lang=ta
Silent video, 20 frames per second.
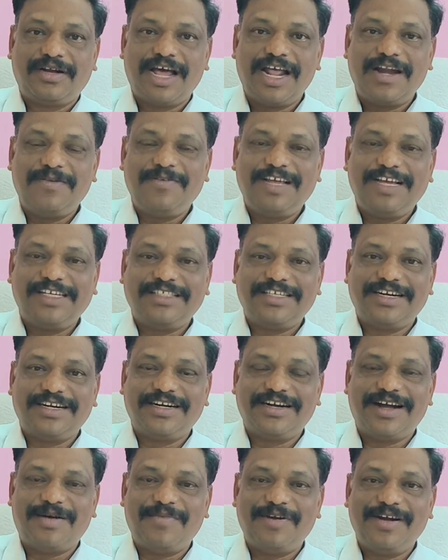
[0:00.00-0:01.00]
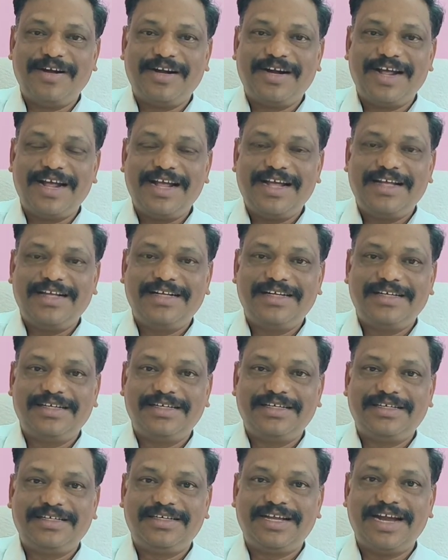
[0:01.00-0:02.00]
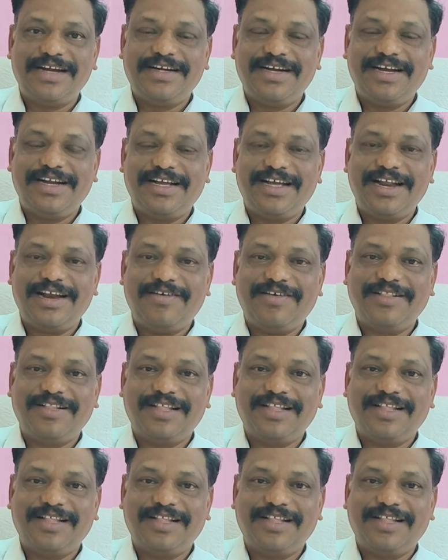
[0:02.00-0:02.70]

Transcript: கிளாரிஃபிகேஷன் அப்படின்ற டைட்டில் கீழே